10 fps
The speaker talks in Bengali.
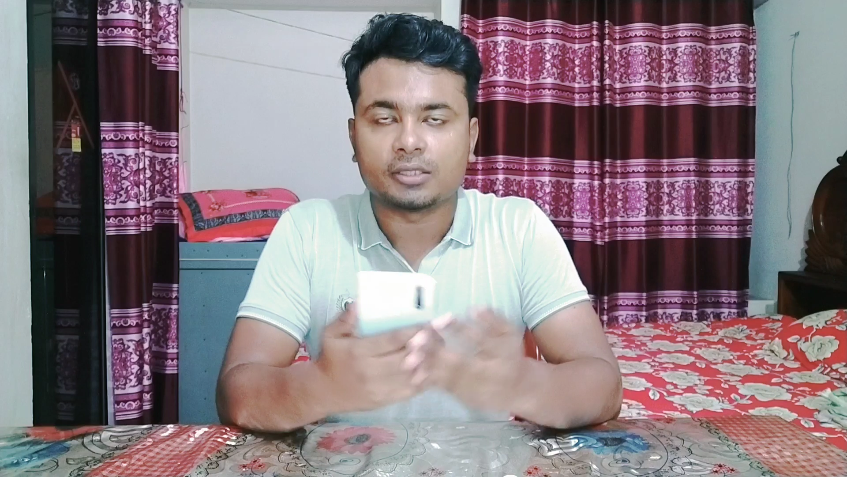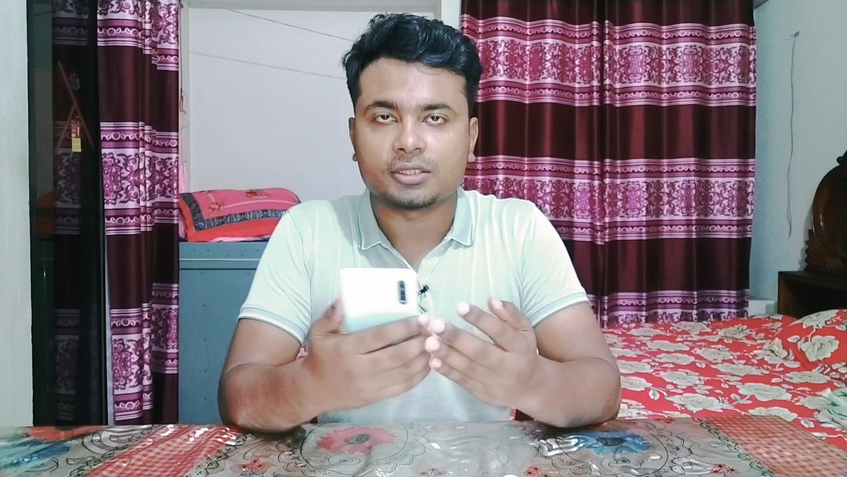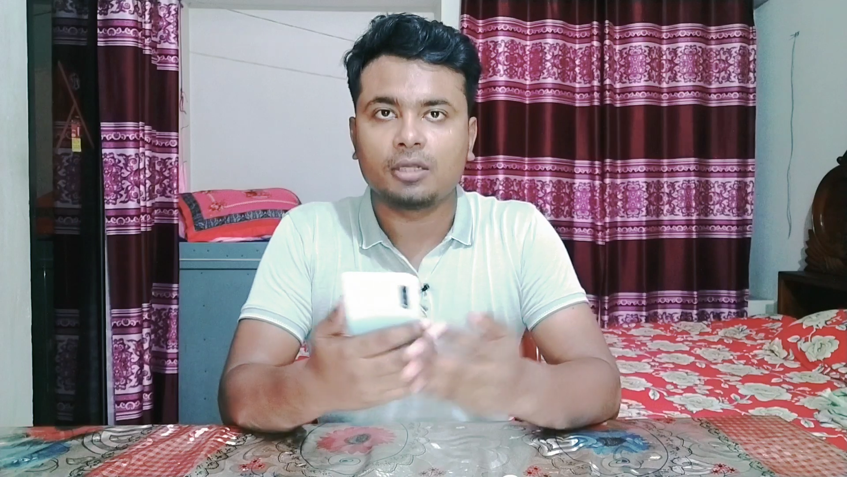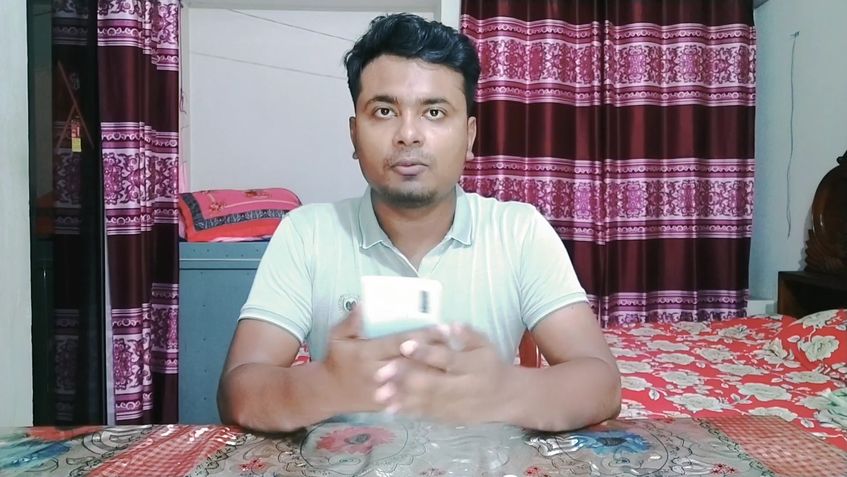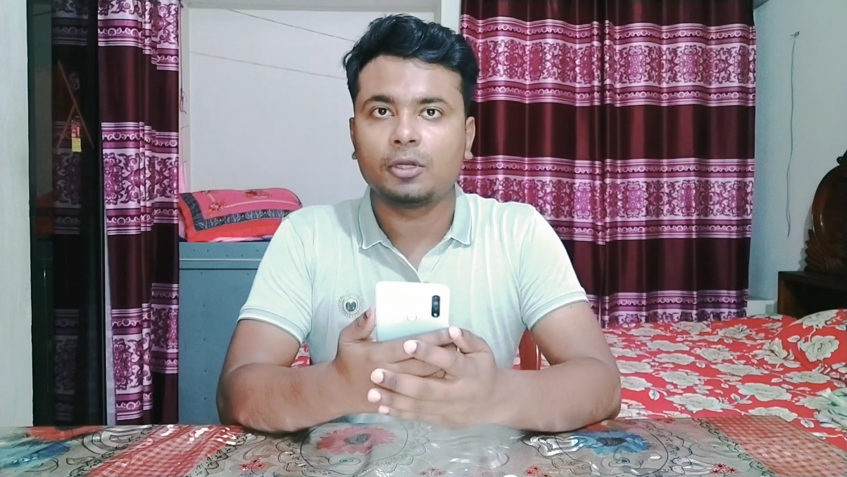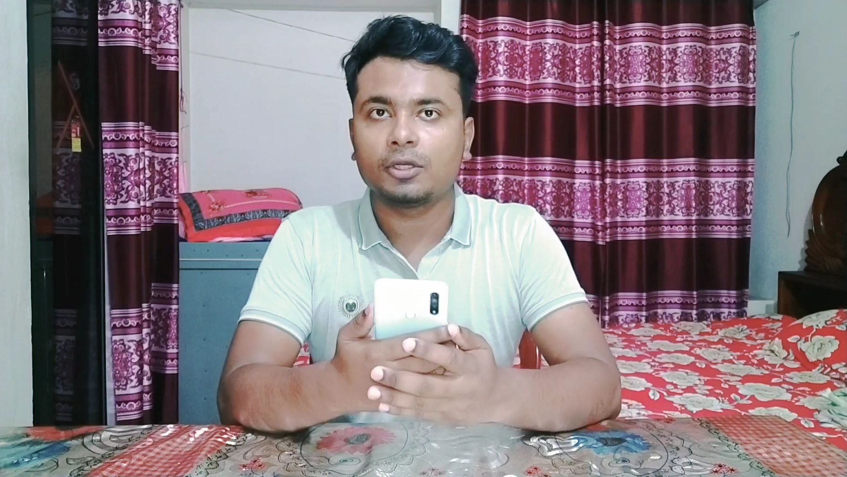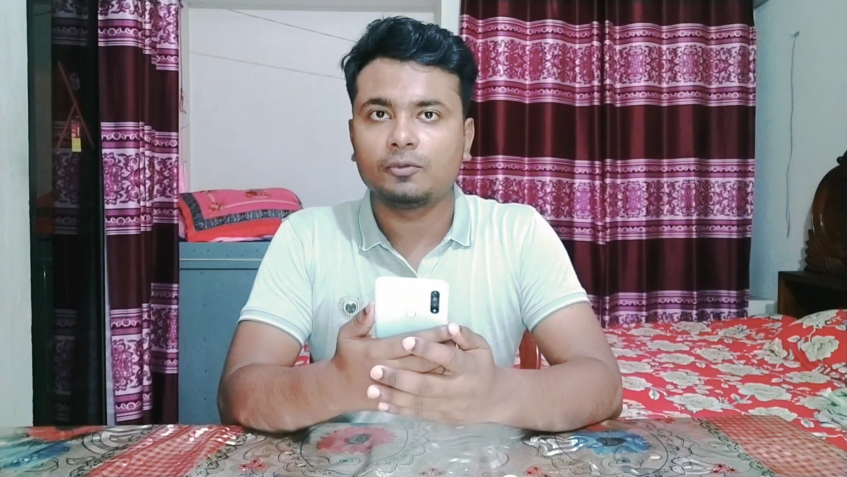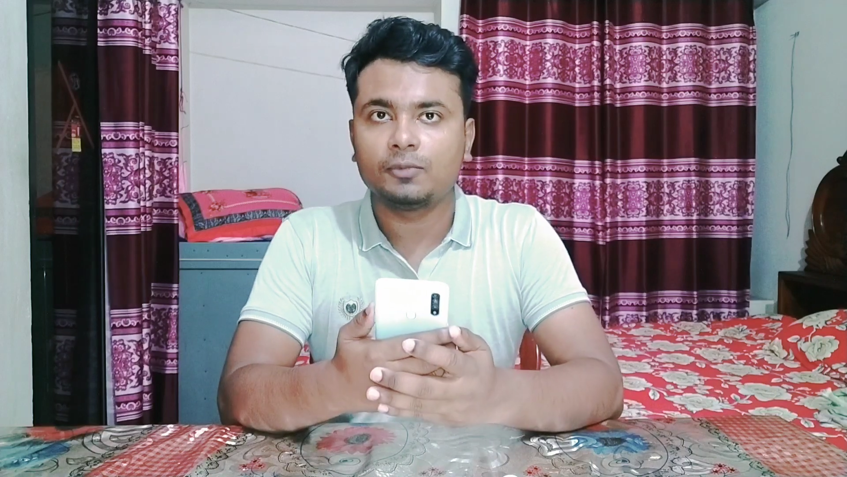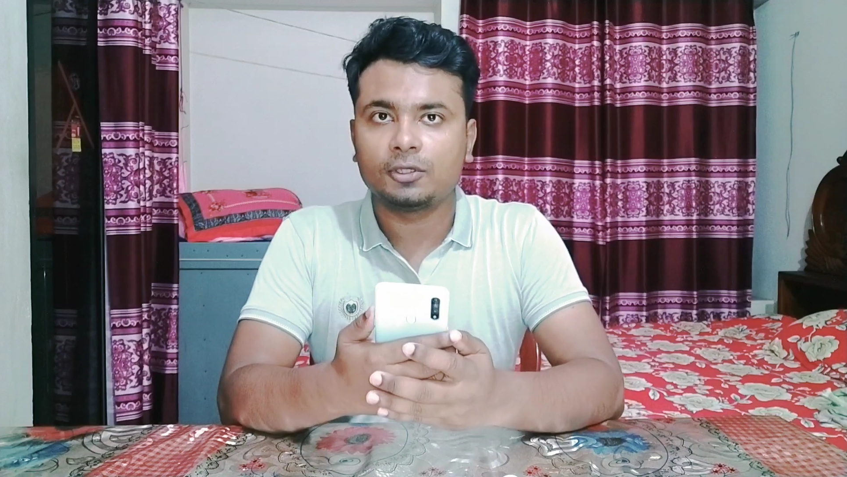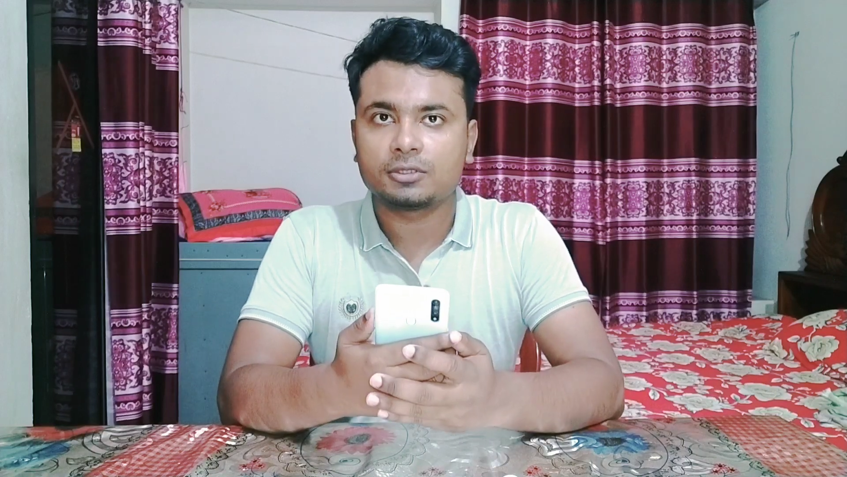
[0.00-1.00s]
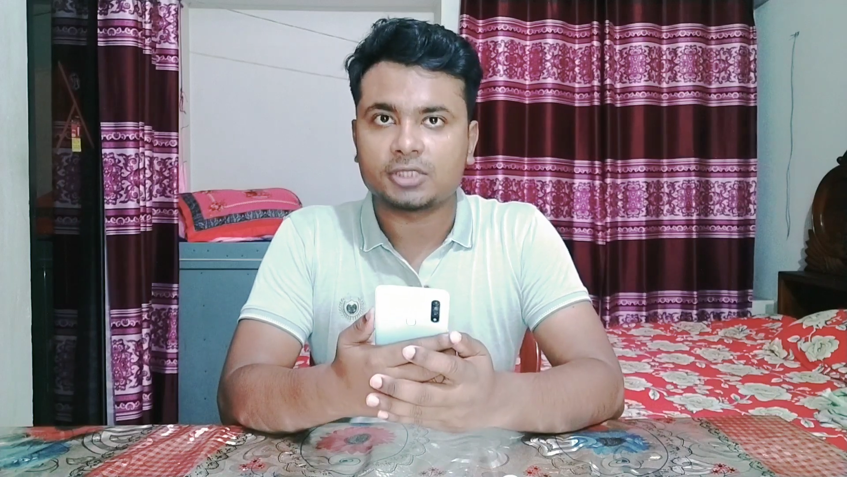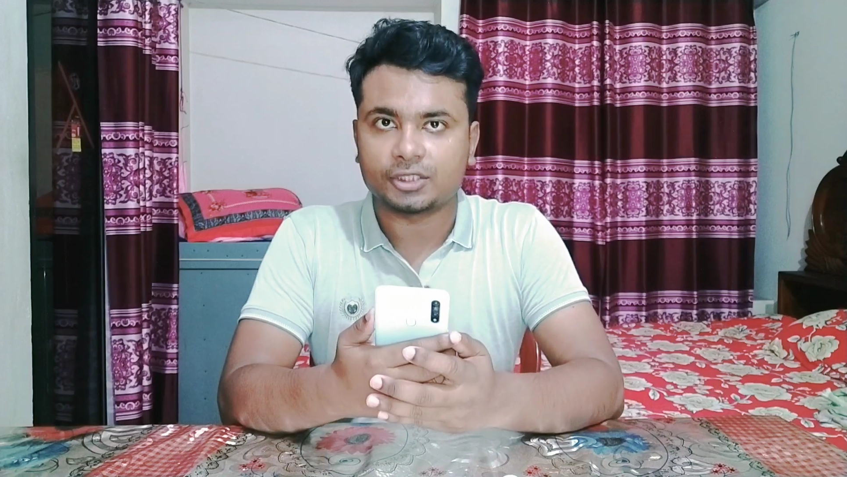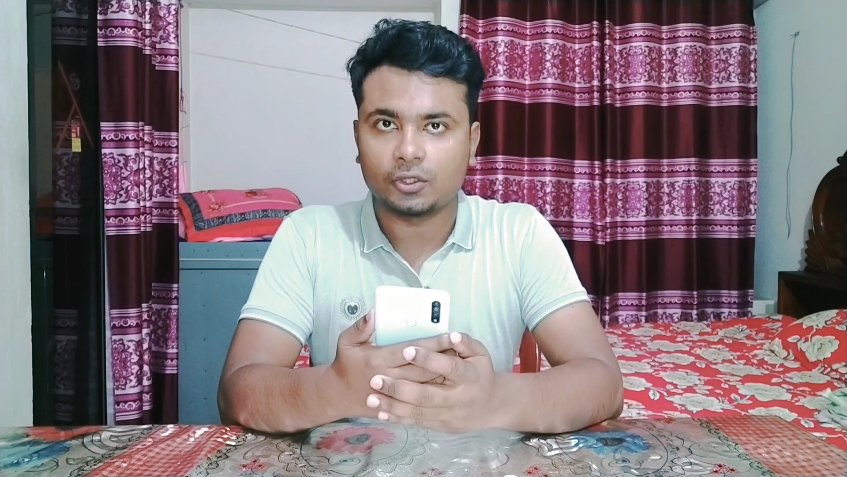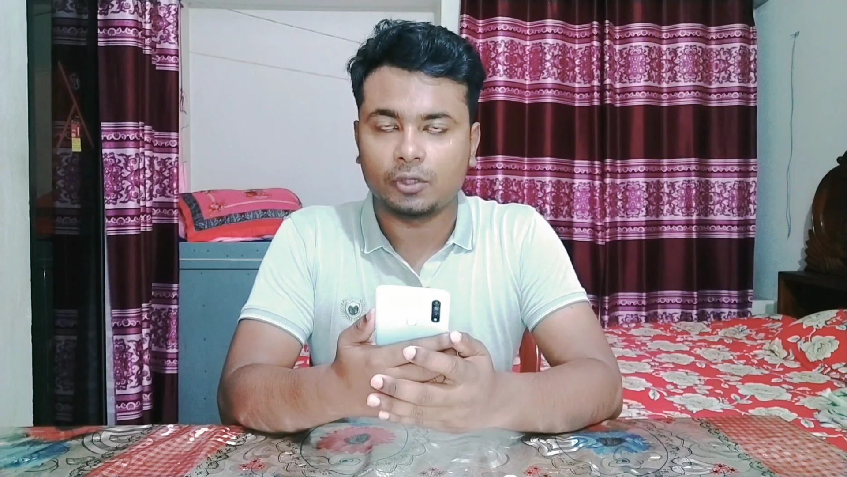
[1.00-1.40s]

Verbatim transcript: আসসালামু আলাইকুম ভিউয়ার্স আশা